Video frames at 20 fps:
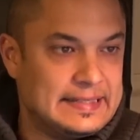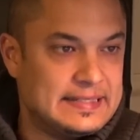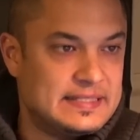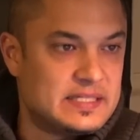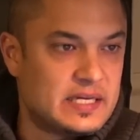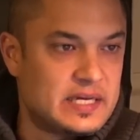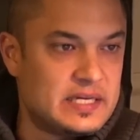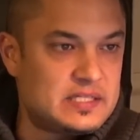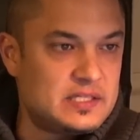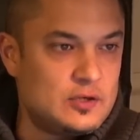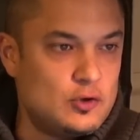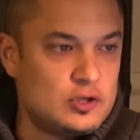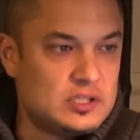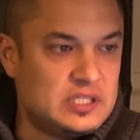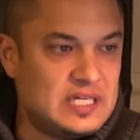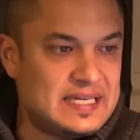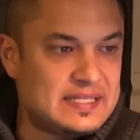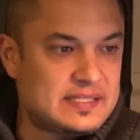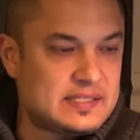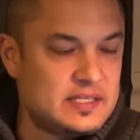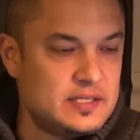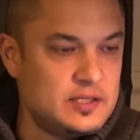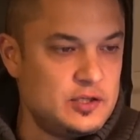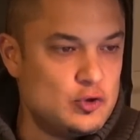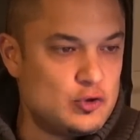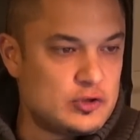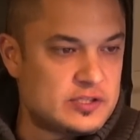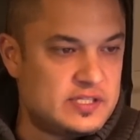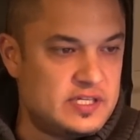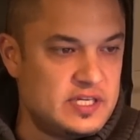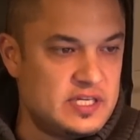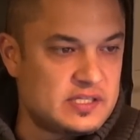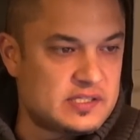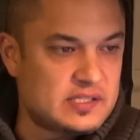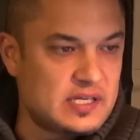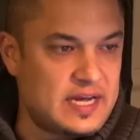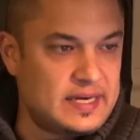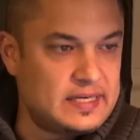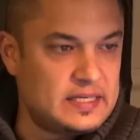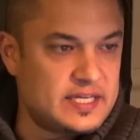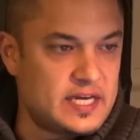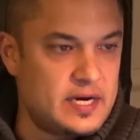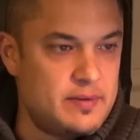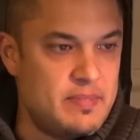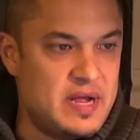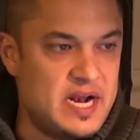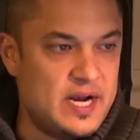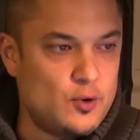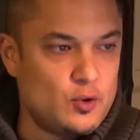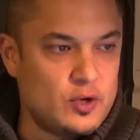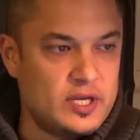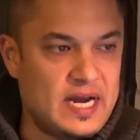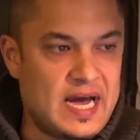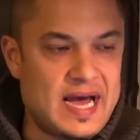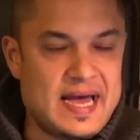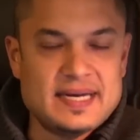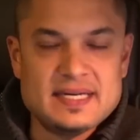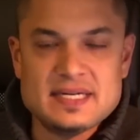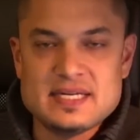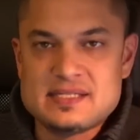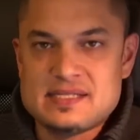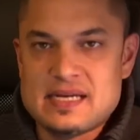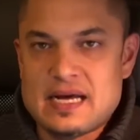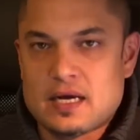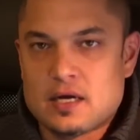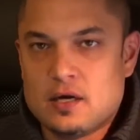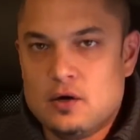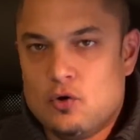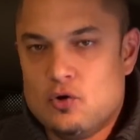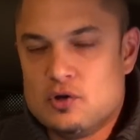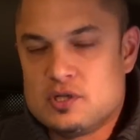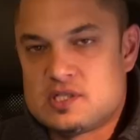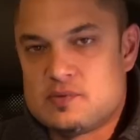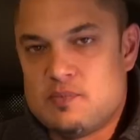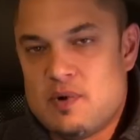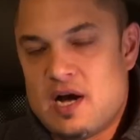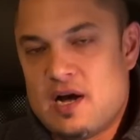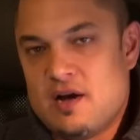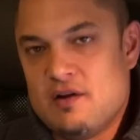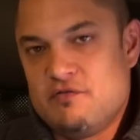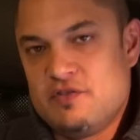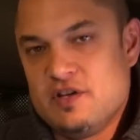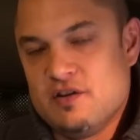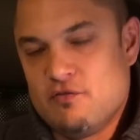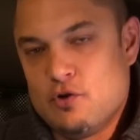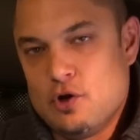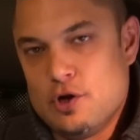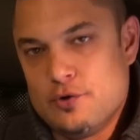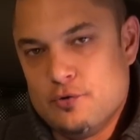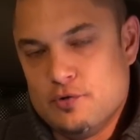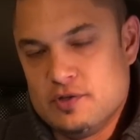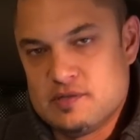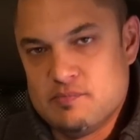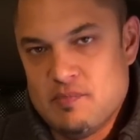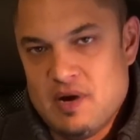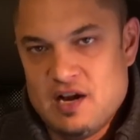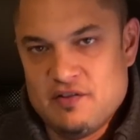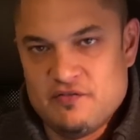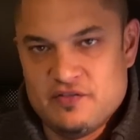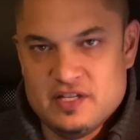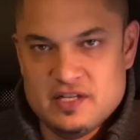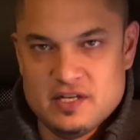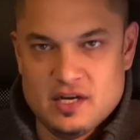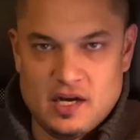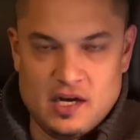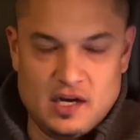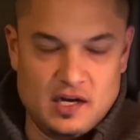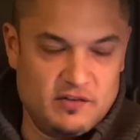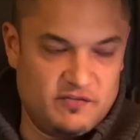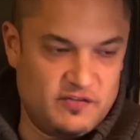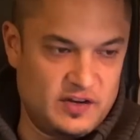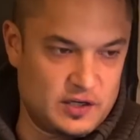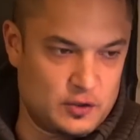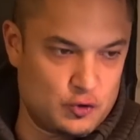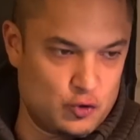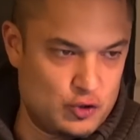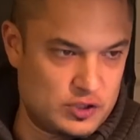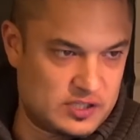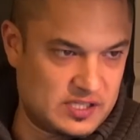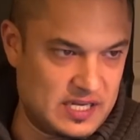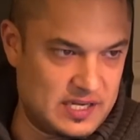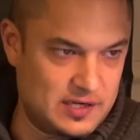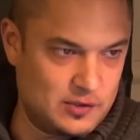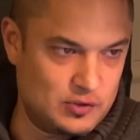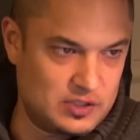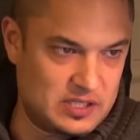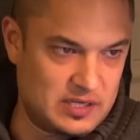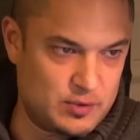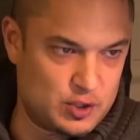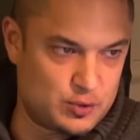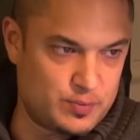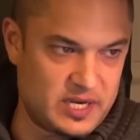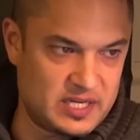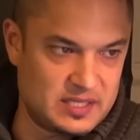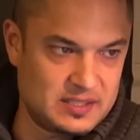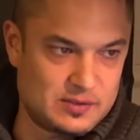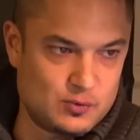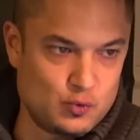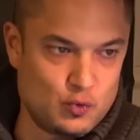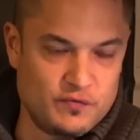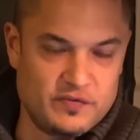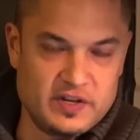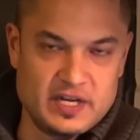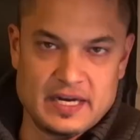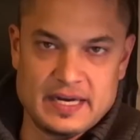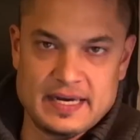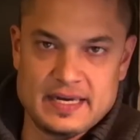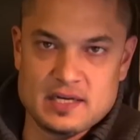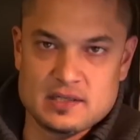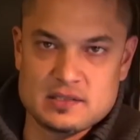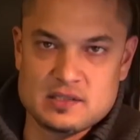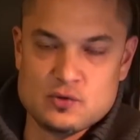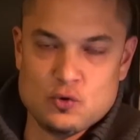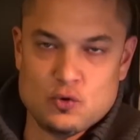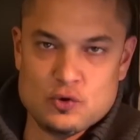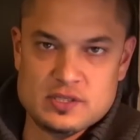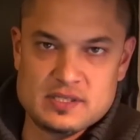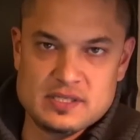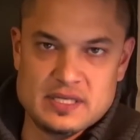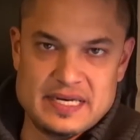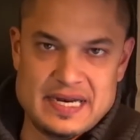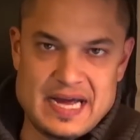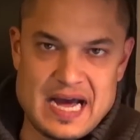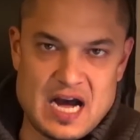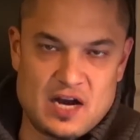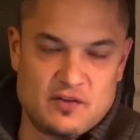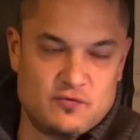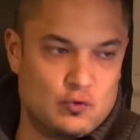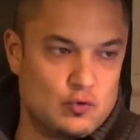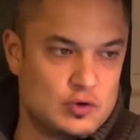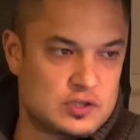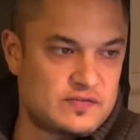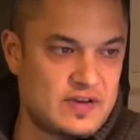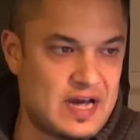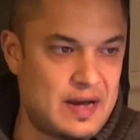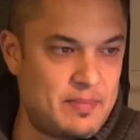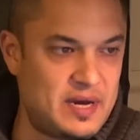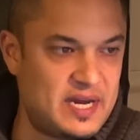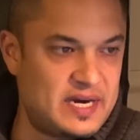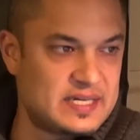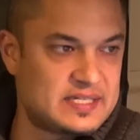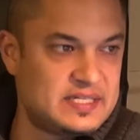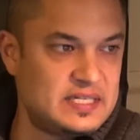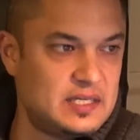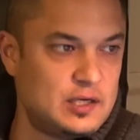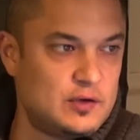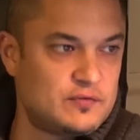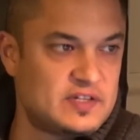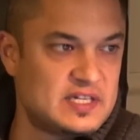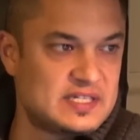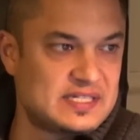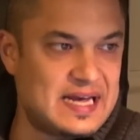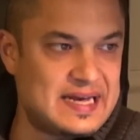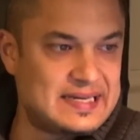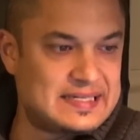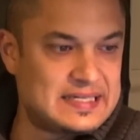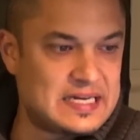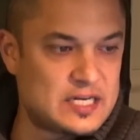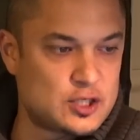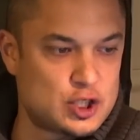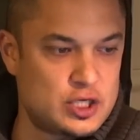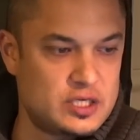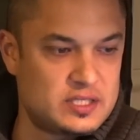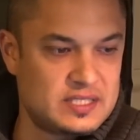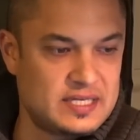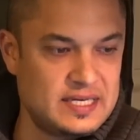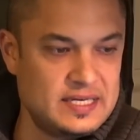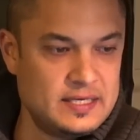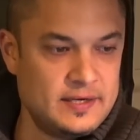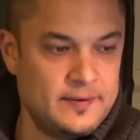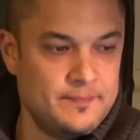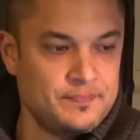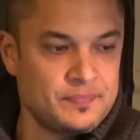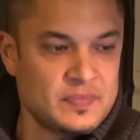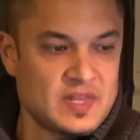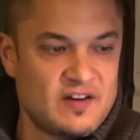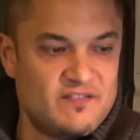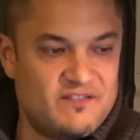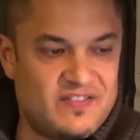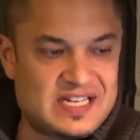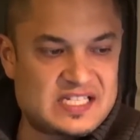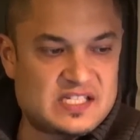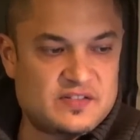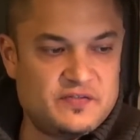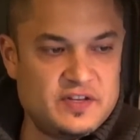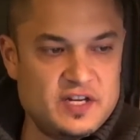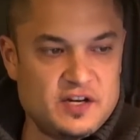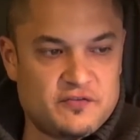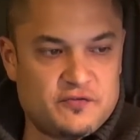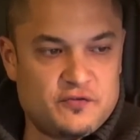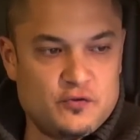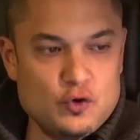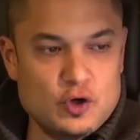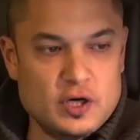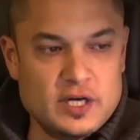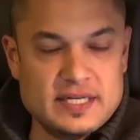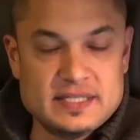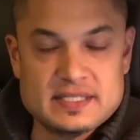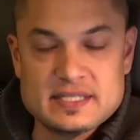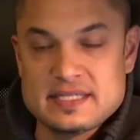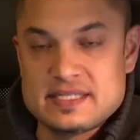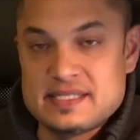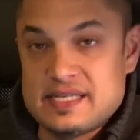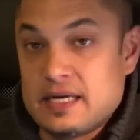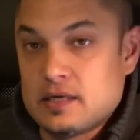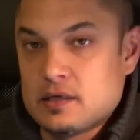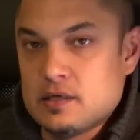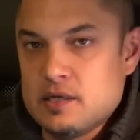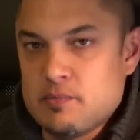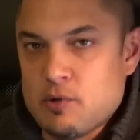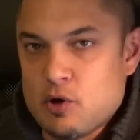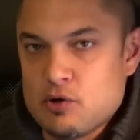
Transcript: Dritte und letzte News, die ist eigentlich eine Meldung in eigener Sache und zwar, wir wollen uns mal wieder vergrößern und dementsprechend suchen wir Redaktionsnachwuchs. Wir haben einen Artikel auf der Seite, da steht drin, was wir für Interessenten, die bei